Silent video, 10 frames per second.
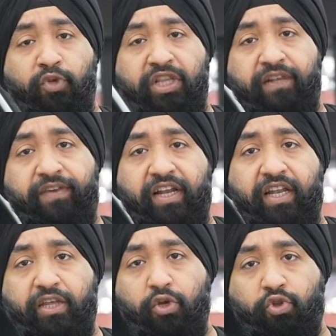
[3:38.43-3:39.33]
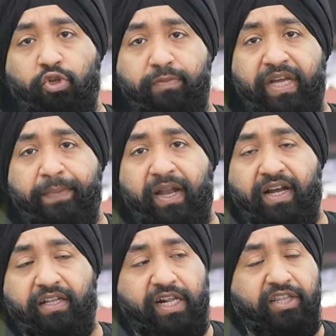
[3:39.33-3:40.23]
पूरी सिल्वर कलर की होती है उसमें यहाँ पे
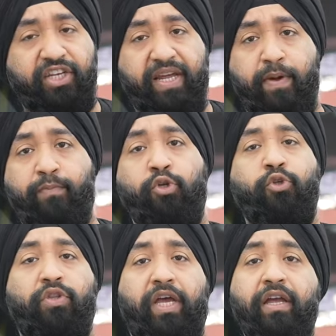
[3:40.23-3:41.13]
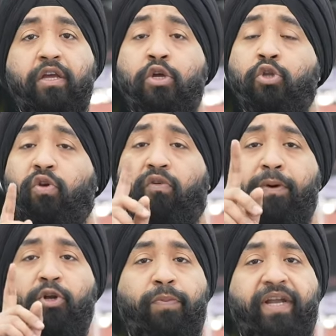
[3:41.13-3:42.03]
हल्का हल्का थ्री एम एम्बोस होता है तो वो
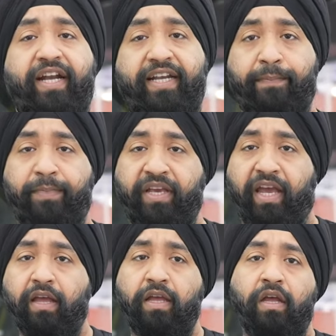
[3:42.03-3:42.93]
भी डुप्लीकेट डैम्पिंग है